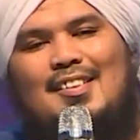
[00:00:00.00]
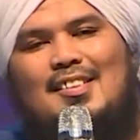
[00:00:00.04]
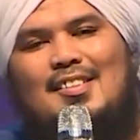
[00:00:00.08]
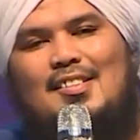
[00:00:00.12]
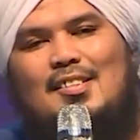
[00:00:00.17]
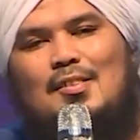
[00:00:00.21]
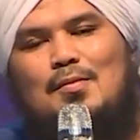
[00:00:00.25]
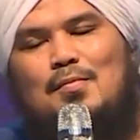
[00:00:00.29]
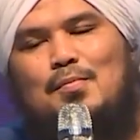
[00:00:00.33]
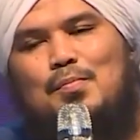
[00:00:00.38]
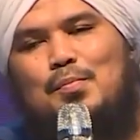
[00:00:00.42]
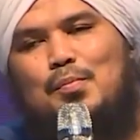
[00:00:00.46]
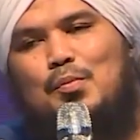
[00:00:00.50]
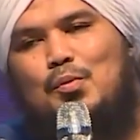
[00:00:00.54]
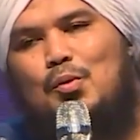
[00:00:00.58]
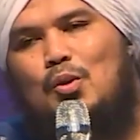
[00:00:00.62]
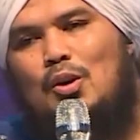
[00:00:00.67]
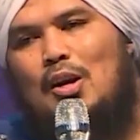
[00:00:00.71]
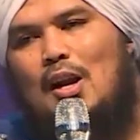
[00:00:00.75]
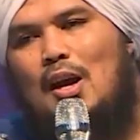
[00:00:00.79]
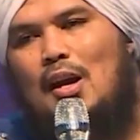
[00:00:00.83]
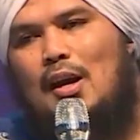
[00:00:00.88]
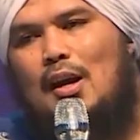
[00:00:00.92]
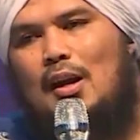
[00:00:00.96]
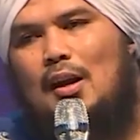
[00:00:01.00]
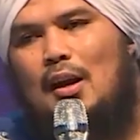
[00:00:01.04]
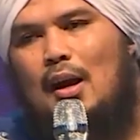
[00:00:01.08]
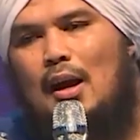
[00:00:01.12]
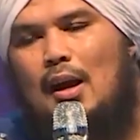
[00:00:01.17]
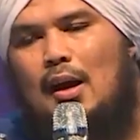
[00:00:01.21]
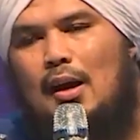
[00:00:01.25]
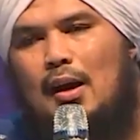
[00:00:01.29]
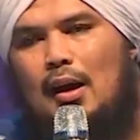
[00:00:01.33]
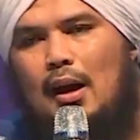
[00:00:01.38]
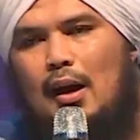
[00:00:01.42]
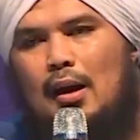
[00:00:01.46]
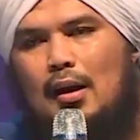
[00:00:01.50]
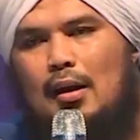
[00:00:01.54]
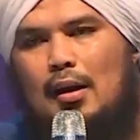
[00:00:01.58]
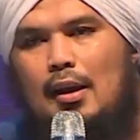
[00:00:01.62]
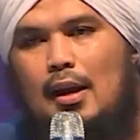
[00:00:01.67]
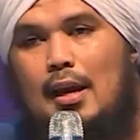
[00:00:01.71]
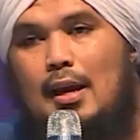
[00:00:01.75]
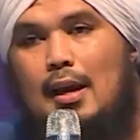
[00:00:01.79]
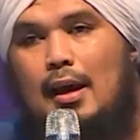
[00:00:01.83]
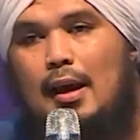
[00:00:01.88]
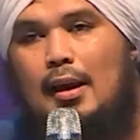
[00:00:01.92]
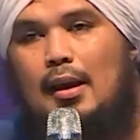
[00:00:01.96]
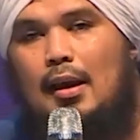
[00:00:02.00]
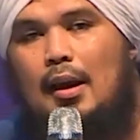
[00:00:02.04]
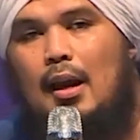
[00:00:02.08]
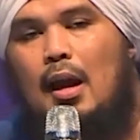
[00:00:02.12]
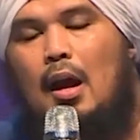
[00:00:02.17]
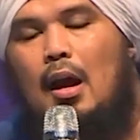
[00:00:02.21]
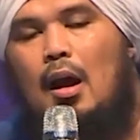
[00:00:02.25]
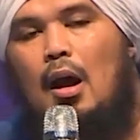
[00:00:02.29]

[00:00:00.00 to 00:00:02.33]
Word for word: sempurnakan akhlak. Ingat,